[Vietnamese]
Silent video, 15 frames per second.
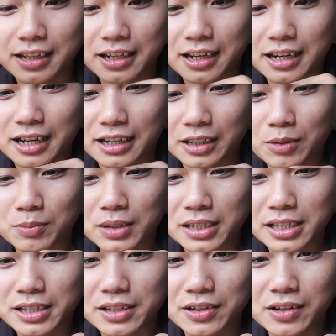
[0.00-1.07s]
ở đây chúng ta
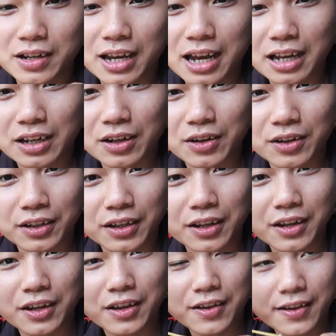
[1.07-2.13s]
sẽ dương ra thôi
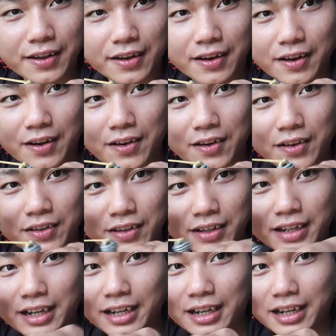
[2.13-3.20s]
đó như
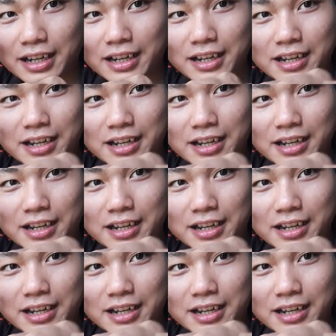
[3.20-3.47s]
thế này nè